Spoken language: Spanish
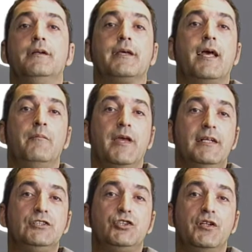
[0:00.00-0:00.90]

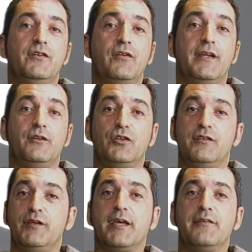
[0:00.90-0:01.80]
cambiar el sonido de
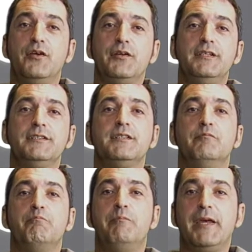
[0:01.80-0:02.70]
notificaciones,
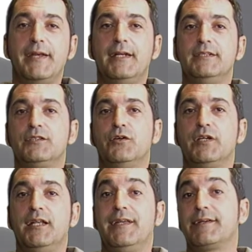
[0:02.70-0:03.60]
ver el
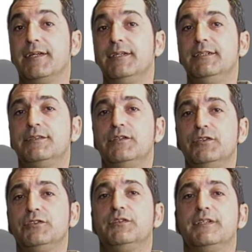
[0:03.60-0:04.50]
historial de
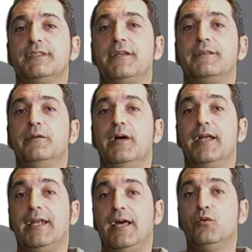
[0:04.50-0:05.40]
registros,
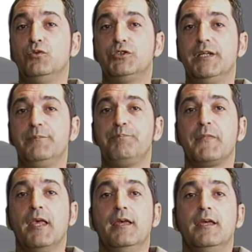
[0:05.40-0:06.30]
desactivar el ajuste
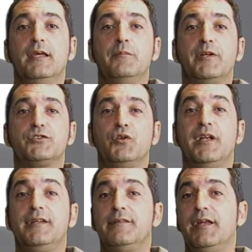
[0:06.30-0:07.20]
y
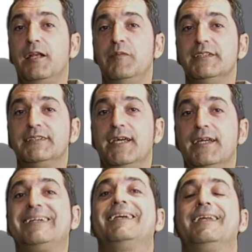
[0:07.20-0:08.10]
personalizar el
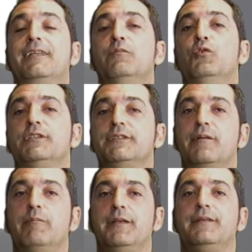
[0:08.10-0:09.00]
mensaje que te
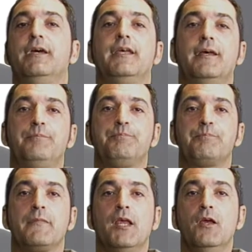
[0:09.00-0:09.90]
muestra en pantalla.
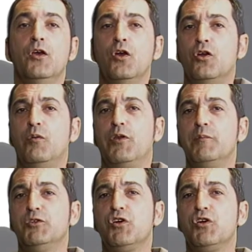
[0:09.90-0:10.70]
Lo podemos